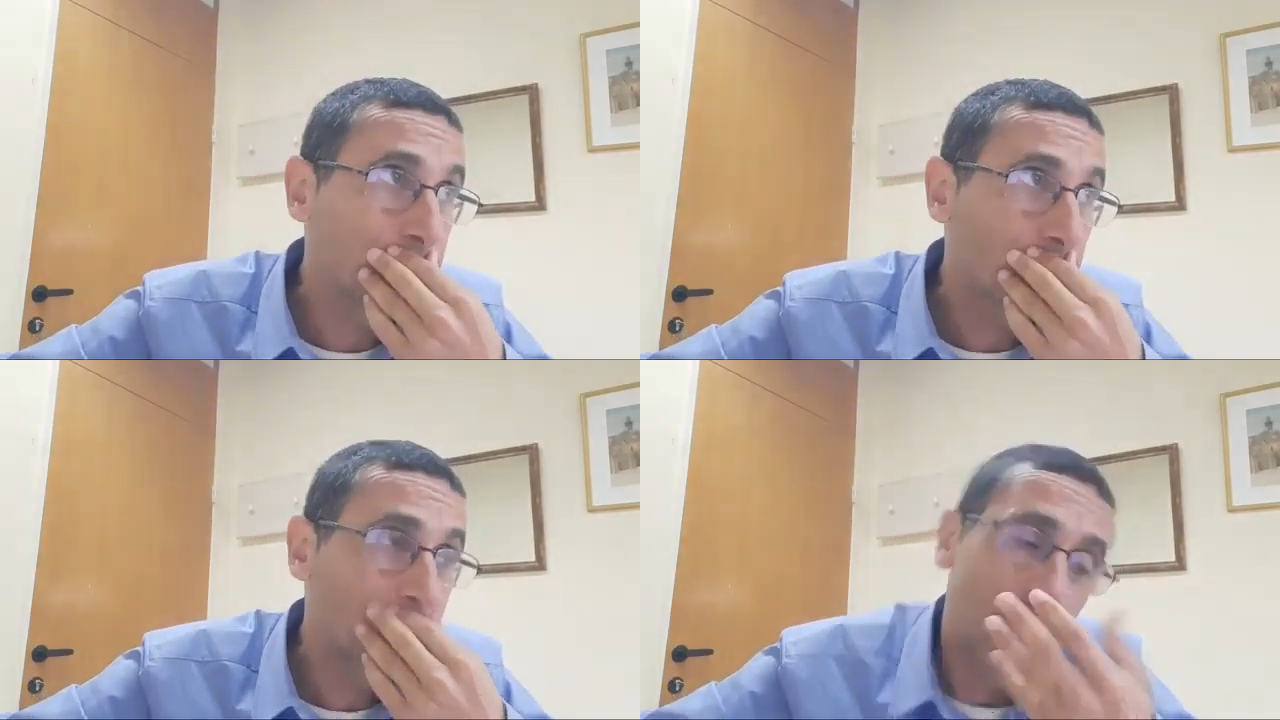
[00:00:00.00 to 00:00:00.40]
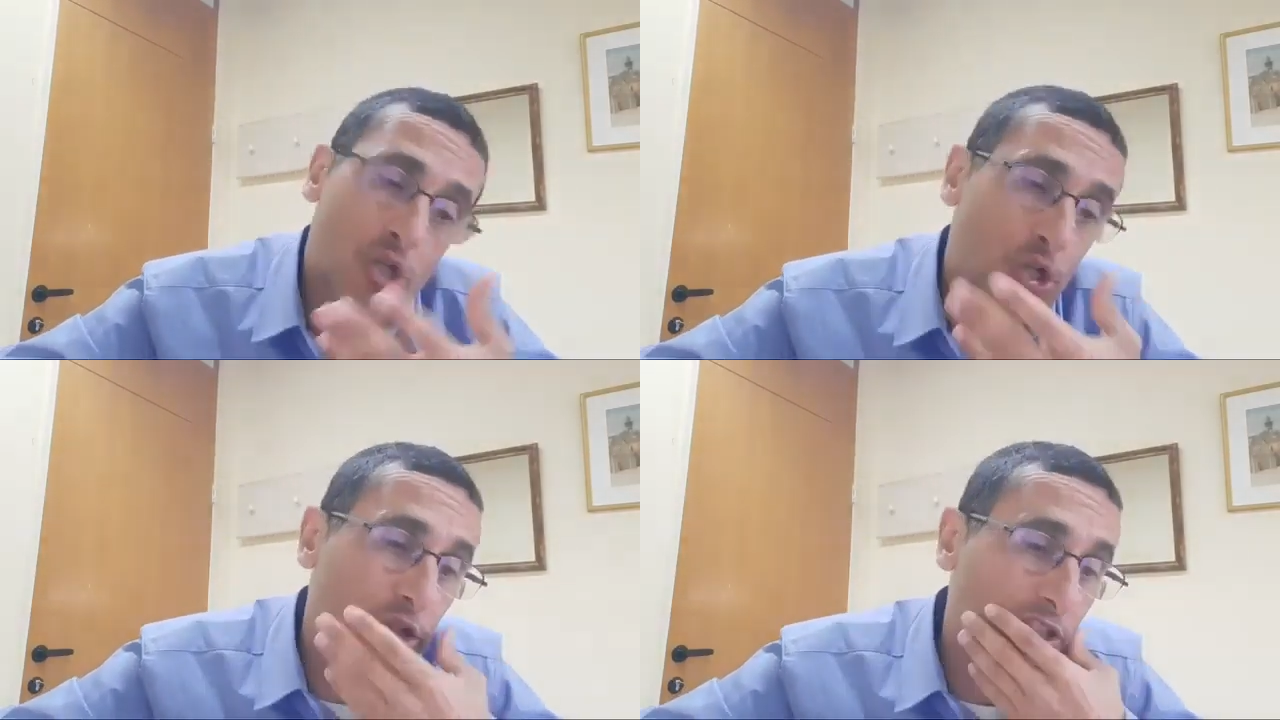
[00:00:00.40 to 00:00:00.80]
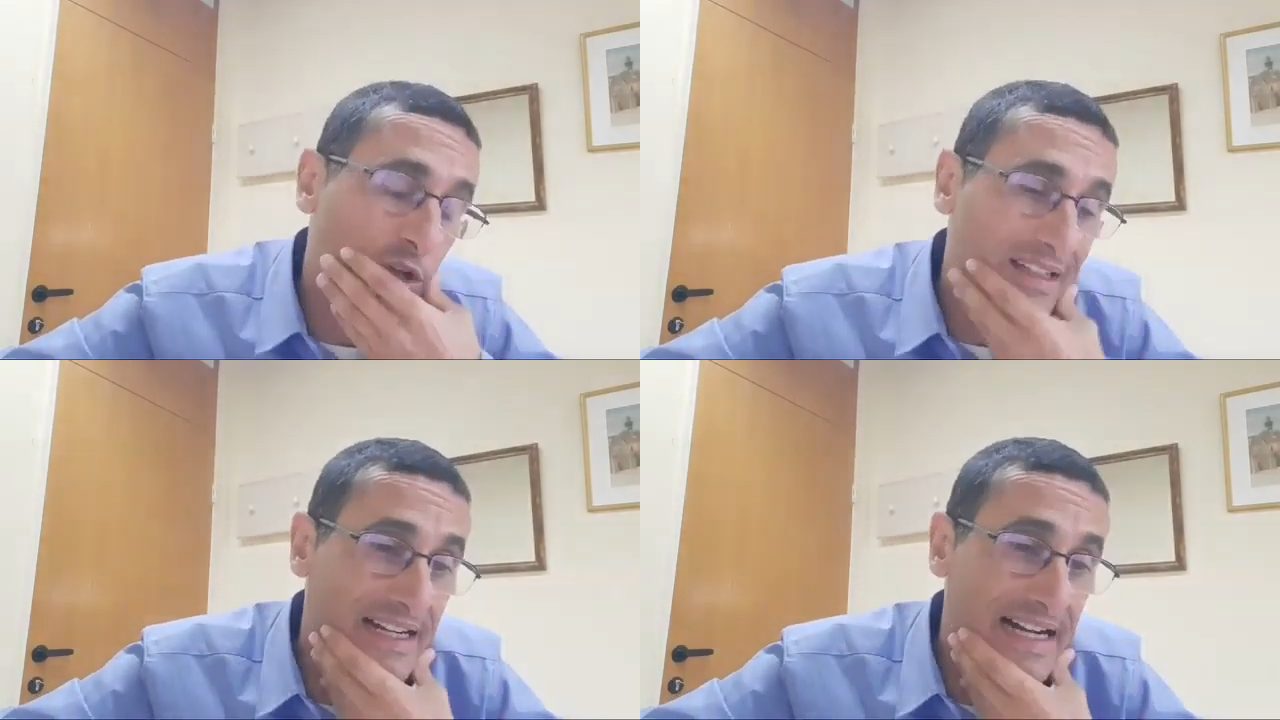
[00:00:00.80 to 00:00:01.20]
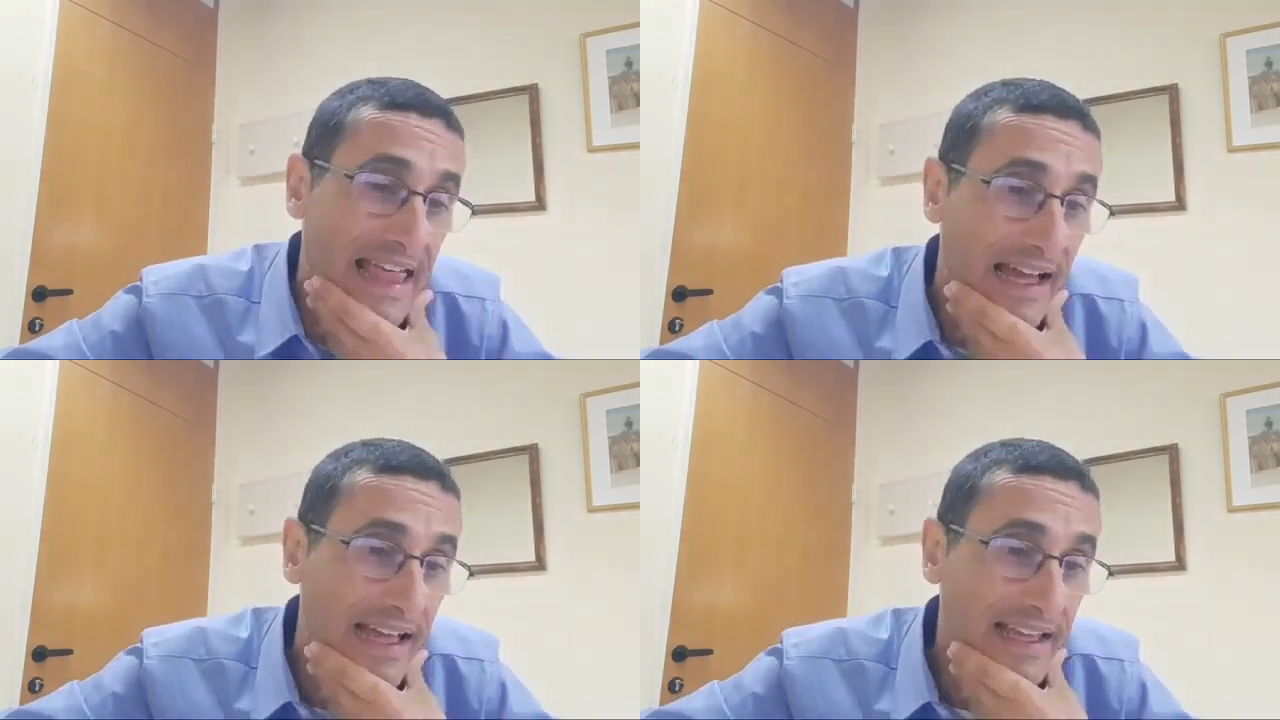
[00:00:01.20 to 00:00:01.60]
yo no tengo que hacer
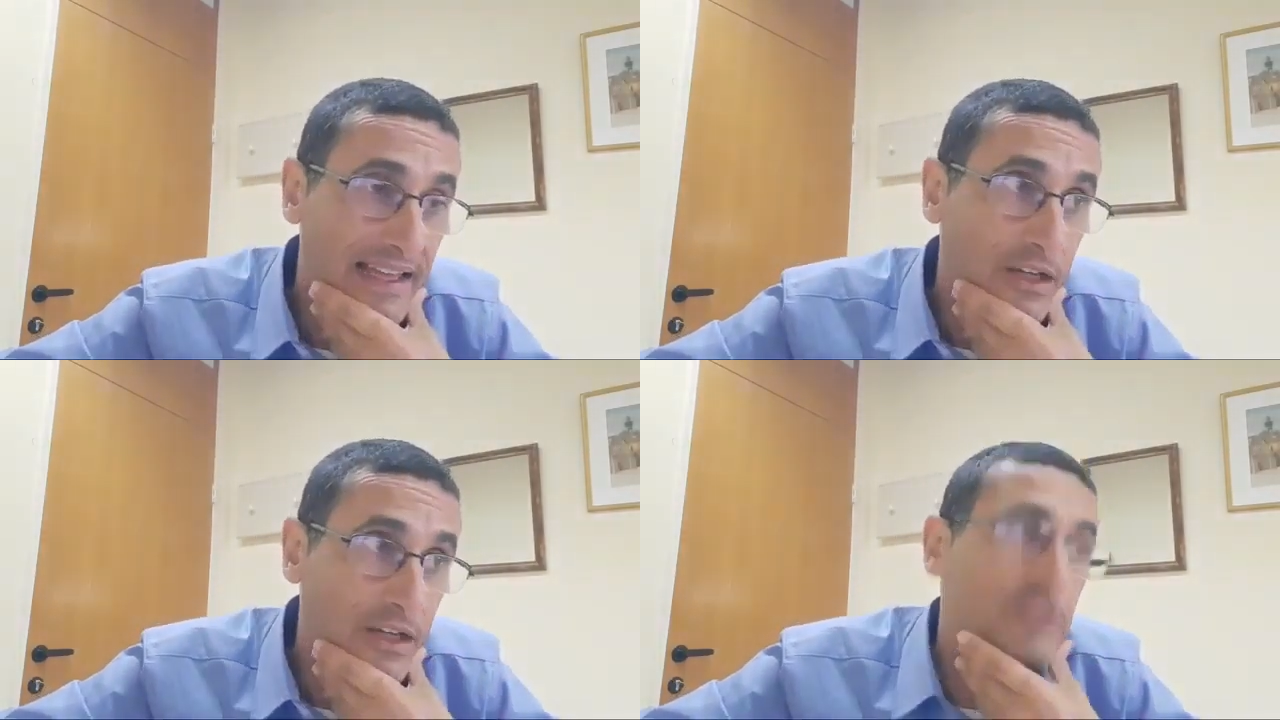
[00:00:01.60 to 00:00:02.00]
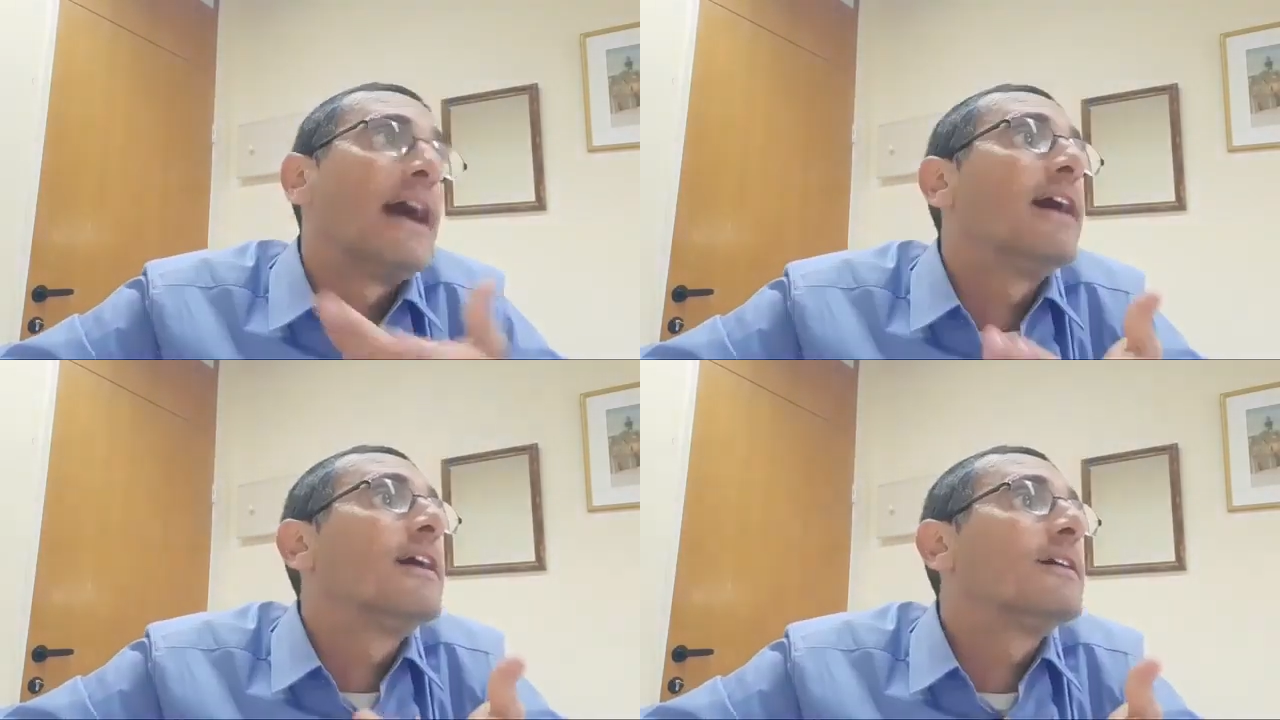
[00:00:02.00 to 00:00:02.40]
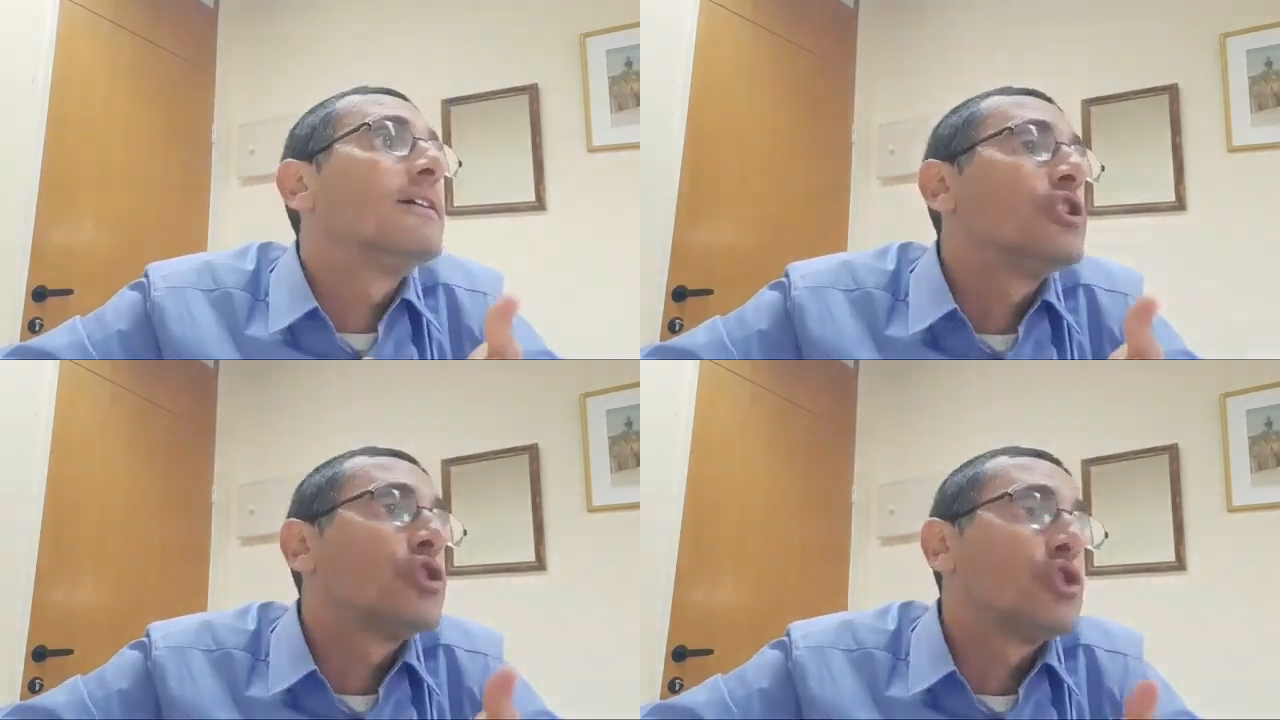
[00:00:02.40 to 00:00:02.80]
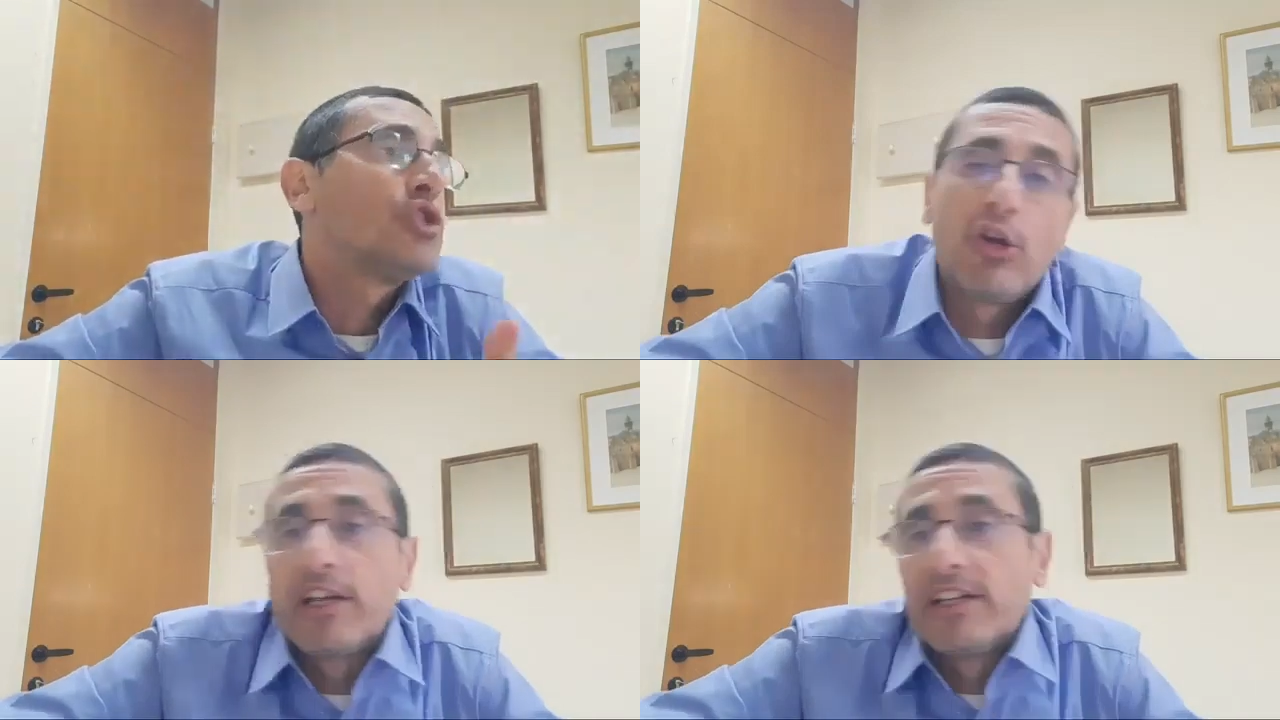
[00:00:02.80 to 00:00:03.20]
nada. O sea, yo hago lo
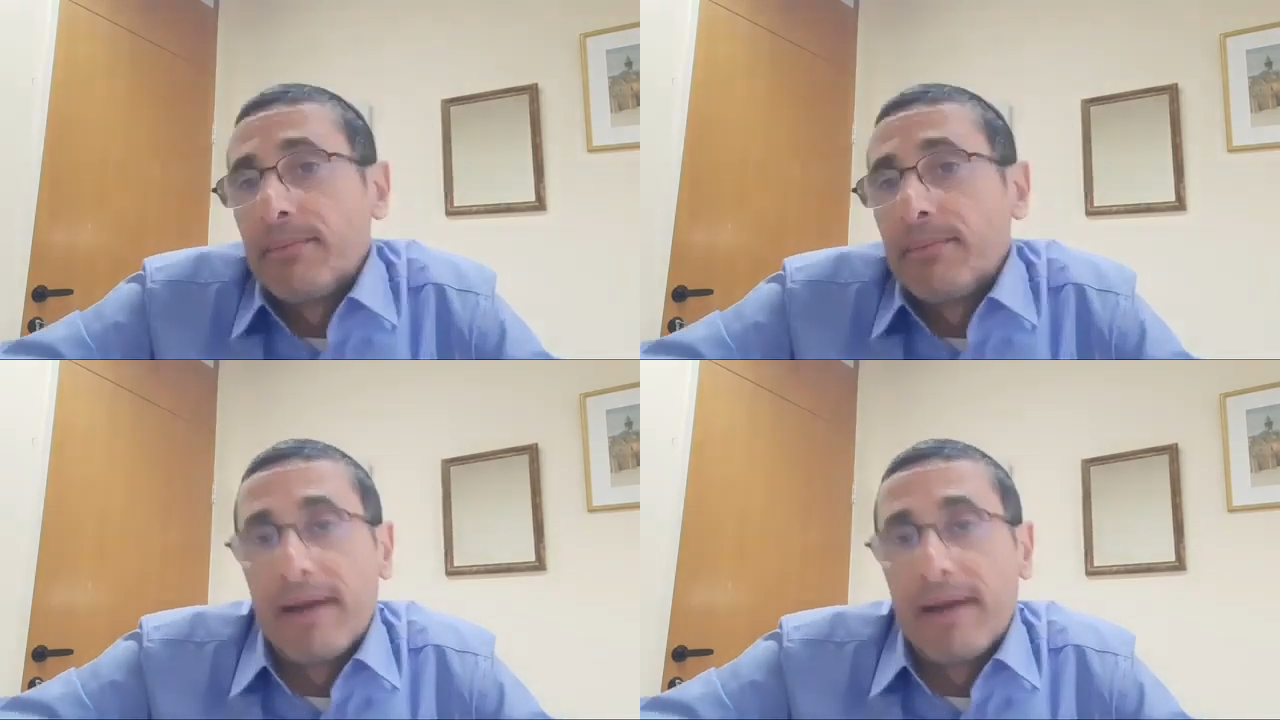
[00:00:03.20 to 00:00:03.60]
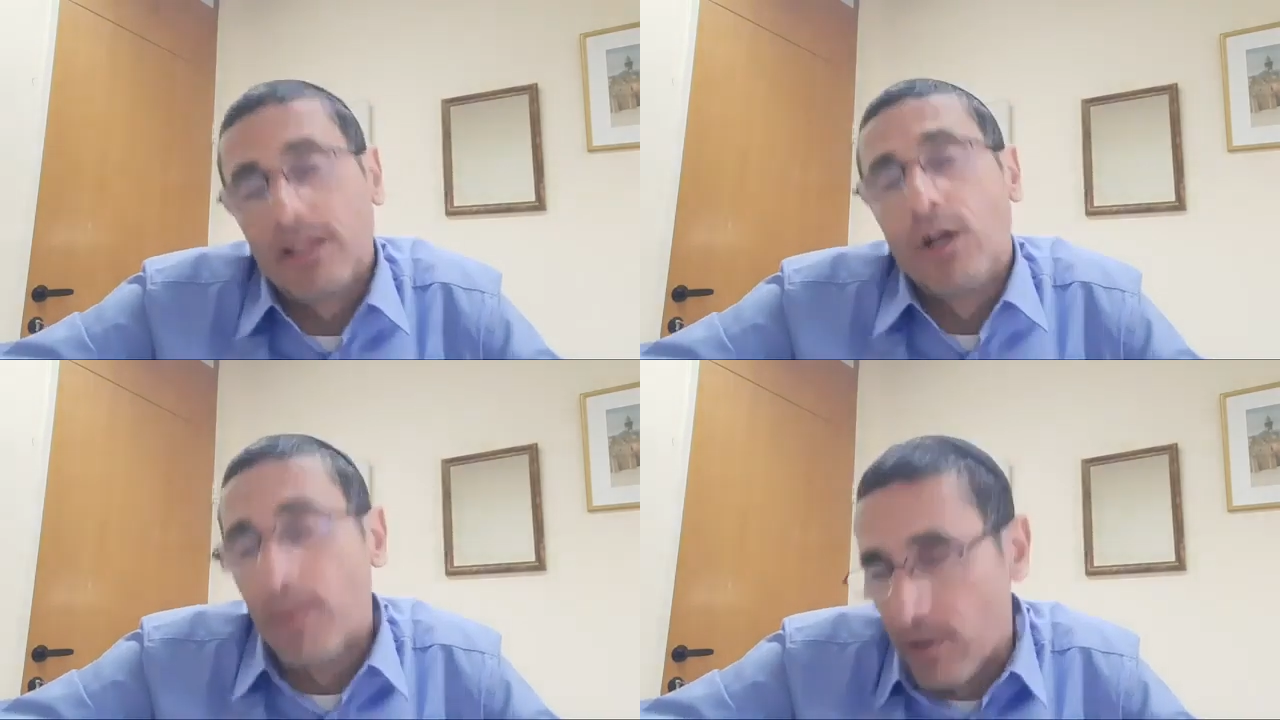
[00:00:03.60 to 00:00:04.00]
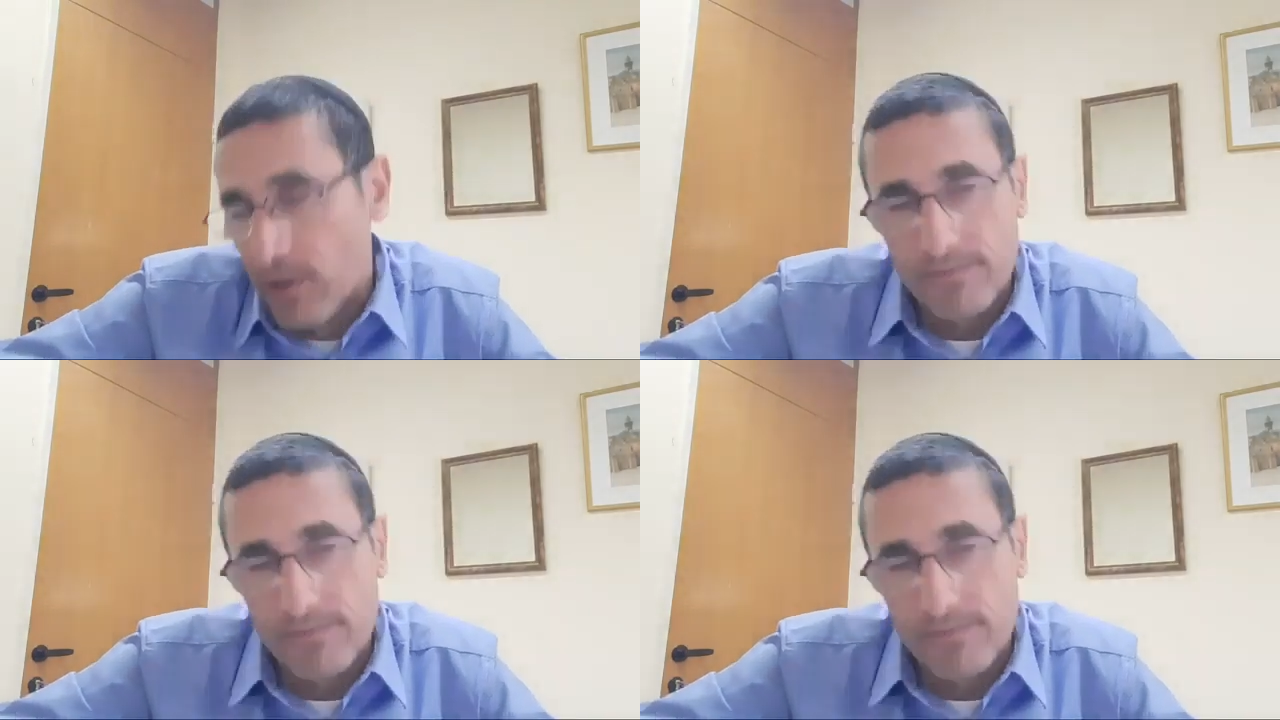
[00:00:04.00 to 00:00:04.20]
que está en mi parte, obvio.